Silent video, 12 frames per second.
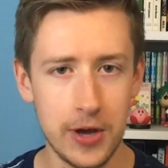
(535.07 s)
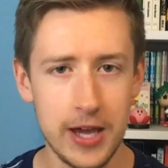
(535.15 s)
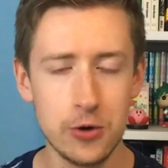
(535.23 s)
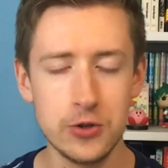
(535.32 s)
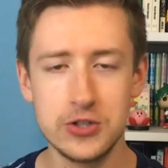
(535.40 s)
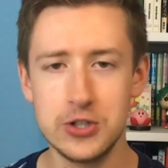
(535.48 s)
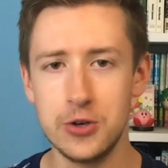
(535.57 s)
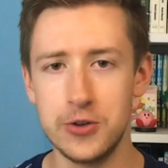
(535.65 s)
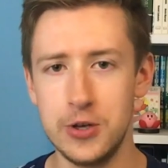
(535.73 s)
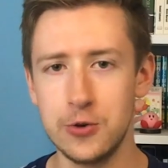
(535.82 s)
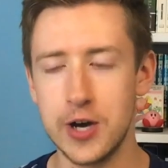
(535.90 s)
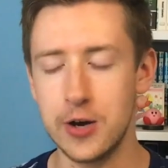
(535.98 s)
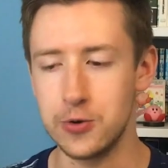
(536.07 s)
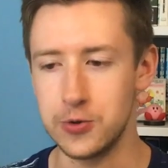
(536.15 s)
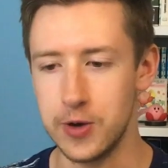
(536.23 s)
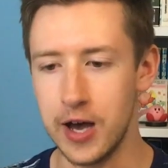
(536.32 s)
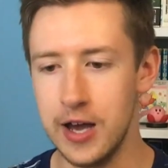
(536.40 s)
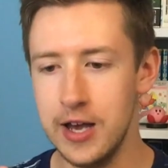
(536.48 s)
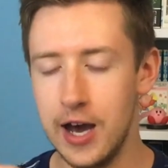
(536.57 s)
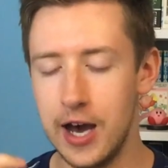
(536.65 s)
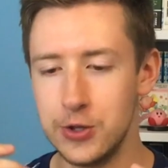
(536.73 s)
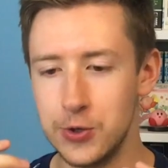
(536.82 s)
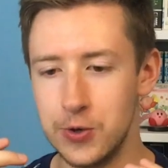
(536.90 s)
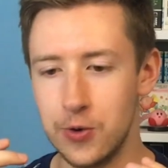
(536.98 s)
も英語の授業でよくあることが、
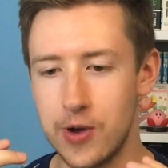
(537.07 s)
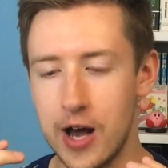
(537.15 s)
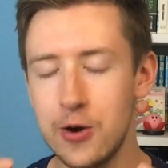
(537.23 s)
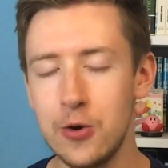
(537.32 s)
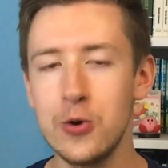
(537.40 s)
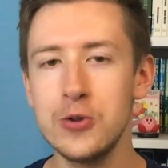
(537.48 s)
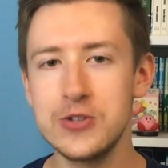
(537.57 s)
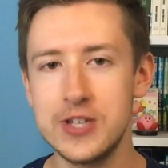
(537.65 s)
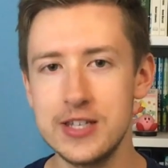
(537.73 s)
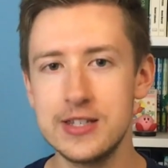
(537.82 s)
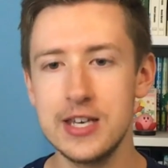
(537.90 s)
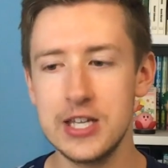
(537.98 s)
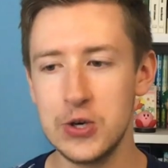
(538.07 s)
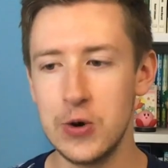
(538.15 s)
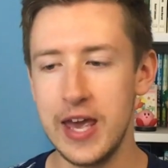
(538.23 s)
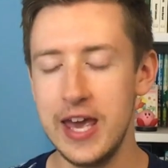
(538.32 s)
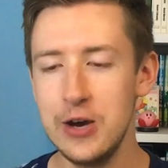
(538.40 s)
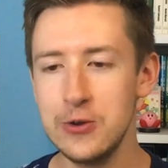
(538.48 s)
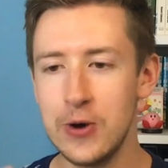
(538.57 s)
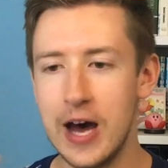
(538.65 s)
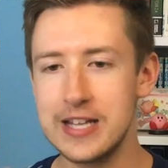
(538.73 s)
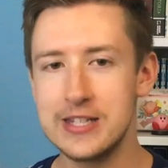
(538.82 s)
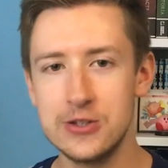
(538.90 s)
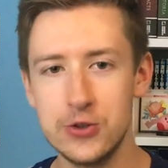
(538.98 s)
学校の先生の英語の
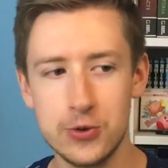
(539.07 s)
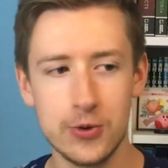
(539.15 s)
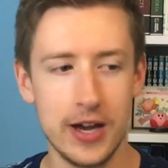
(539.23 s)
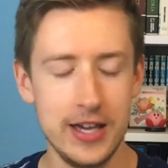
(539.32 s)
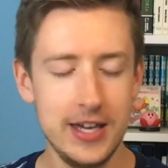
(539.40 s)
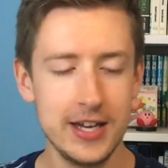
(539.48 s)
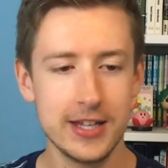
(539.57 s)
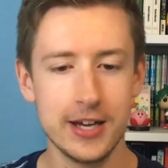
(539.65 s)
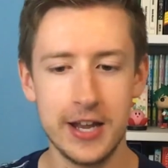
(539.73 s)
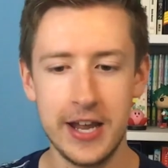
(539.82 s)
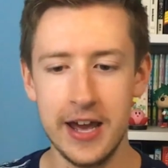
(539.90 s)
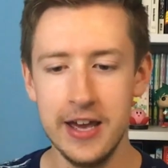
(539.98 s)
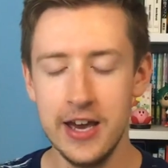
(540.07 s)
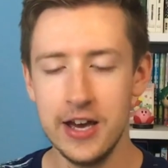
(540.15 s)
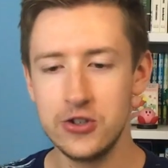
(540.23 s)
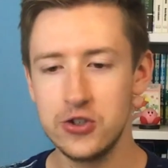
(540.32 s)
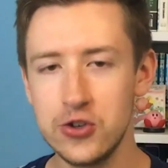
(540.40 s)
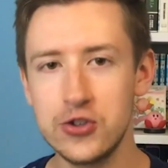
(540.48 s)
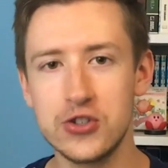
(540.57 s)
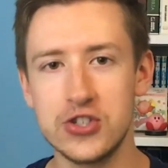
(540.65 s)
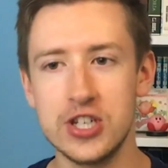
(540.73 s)
発音とか言い方がね、ちょっと